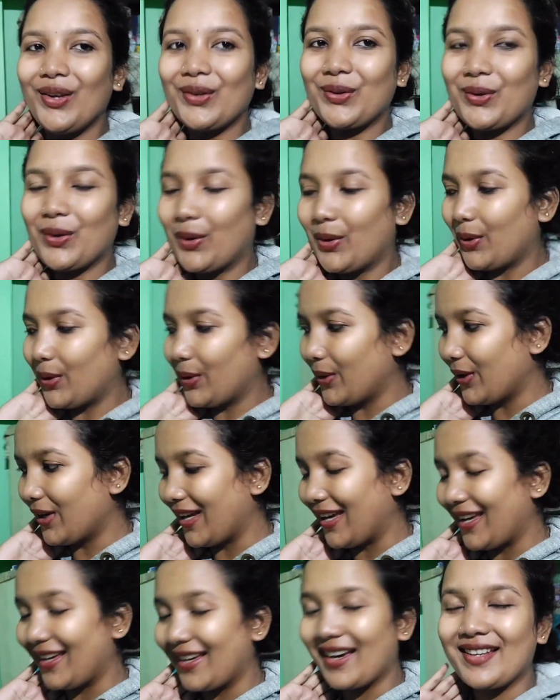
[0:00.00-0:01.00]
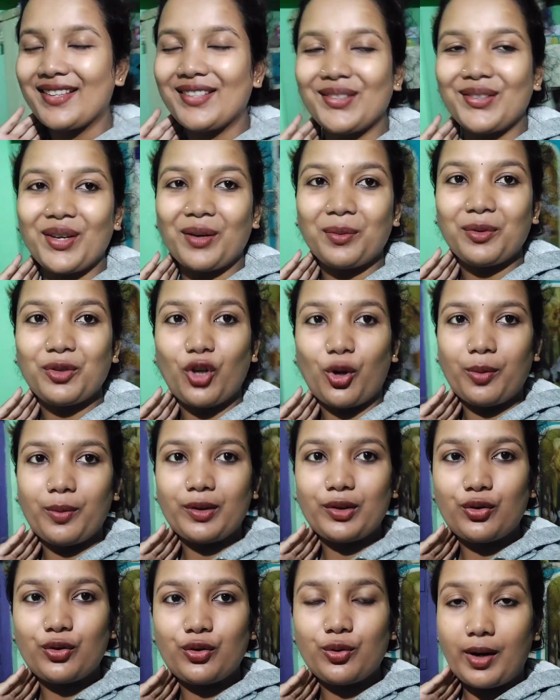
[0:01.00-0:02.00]
সো এই গ্যাস তো আমি
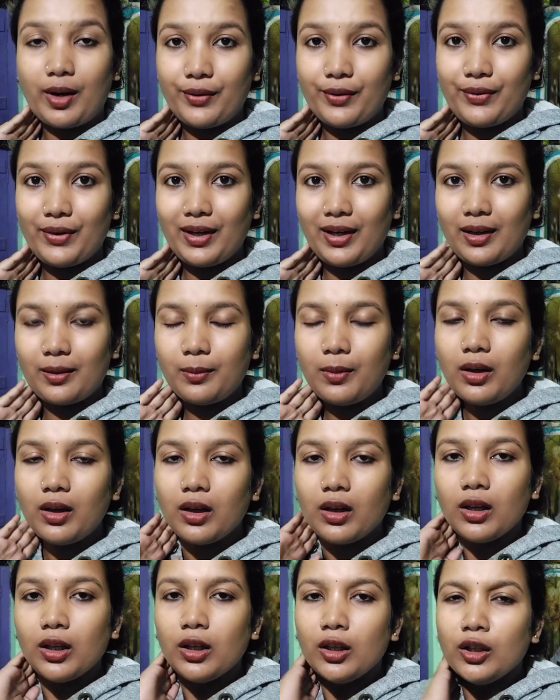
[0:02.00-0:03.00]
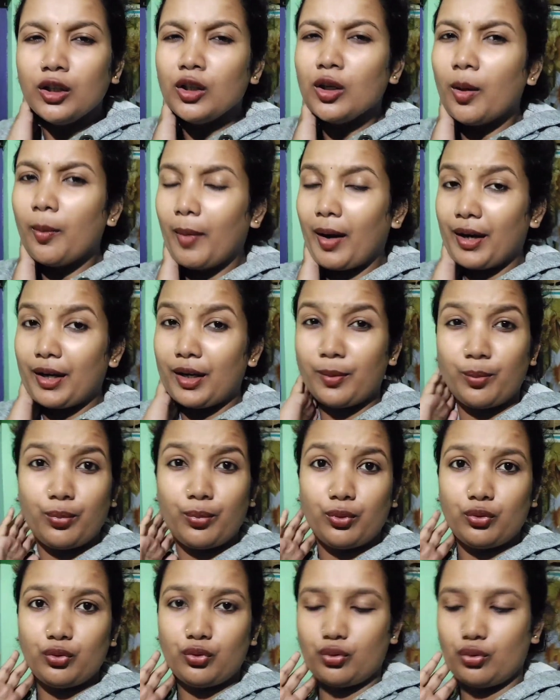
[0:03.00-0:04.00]
সবেমাত্র বাড়ি ফিরলাম বাইরে
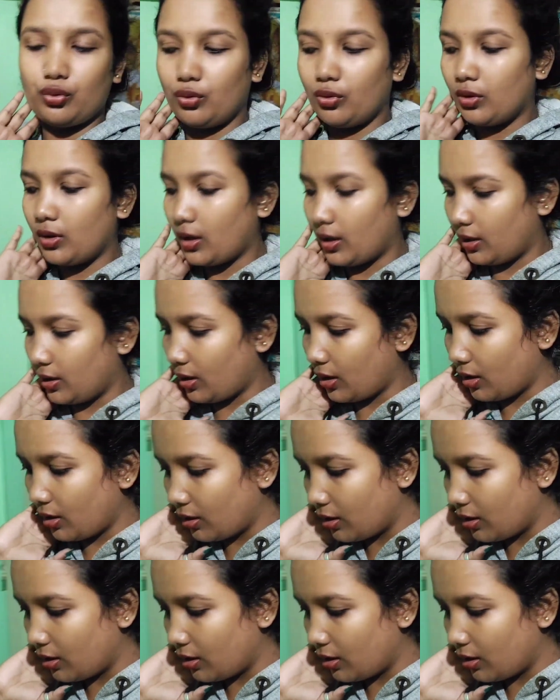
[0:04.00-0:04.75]
প্রচণ্ড ঠান্ডা